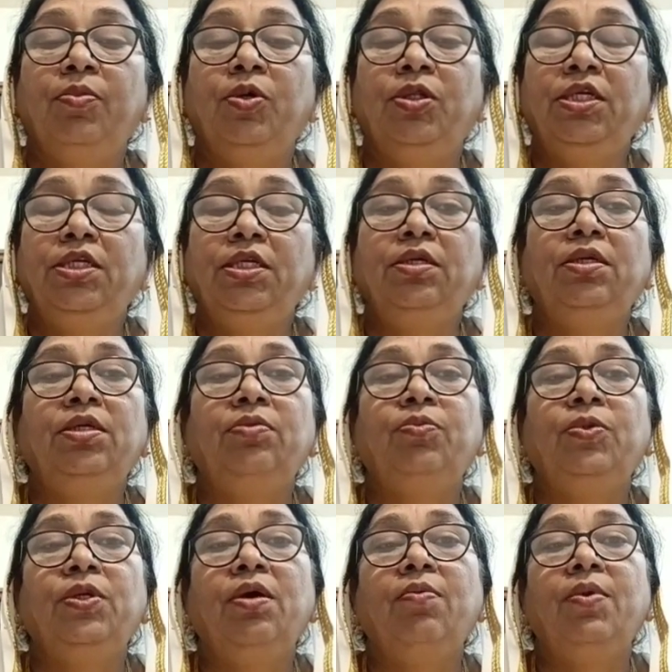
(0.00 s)
మొదటి నుండి
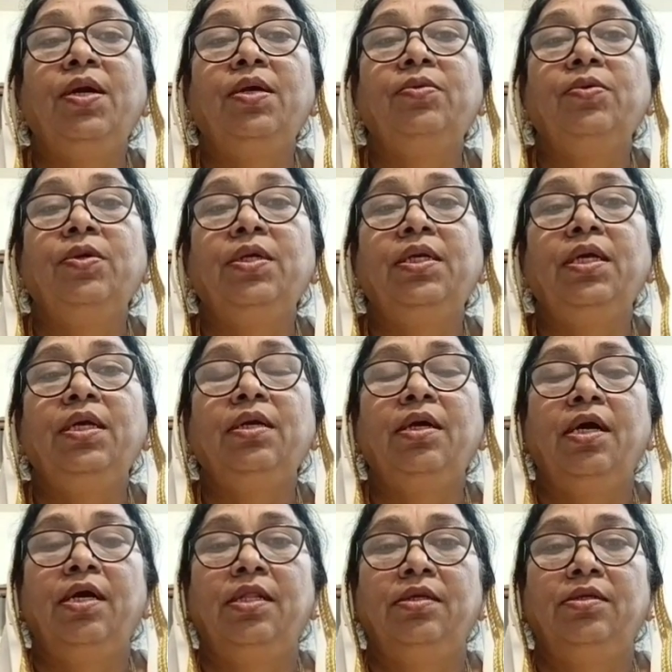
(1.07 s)
ఉన్నవాడు అంటే
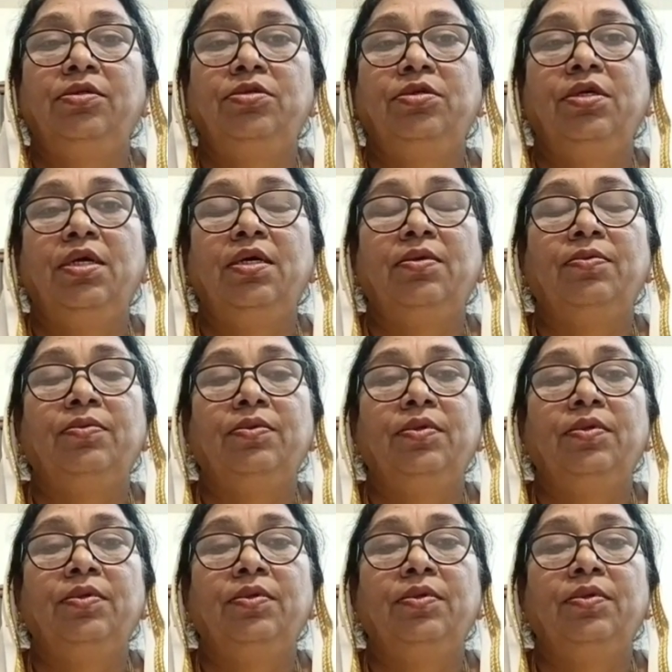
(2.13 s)
కాదంటున్నారు